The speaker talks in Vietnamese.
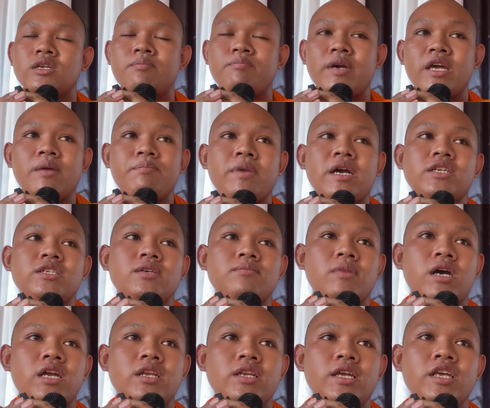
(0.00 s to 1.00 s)
Tê bà chợ
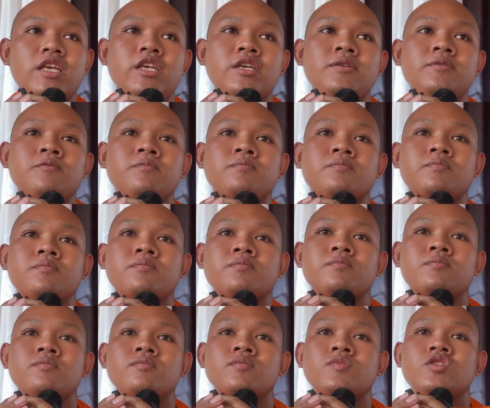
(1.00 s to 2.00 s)
bàn đi
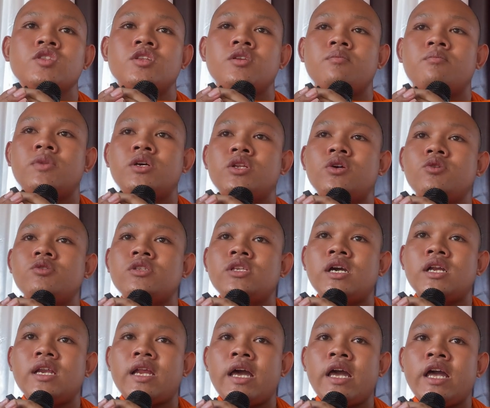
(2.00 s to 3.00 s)
Mà nụ
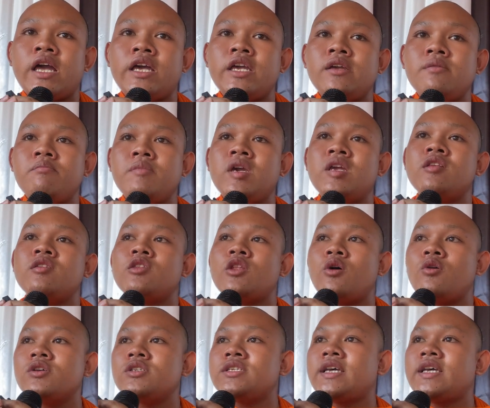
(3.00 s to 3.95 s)
thằng lái miên tô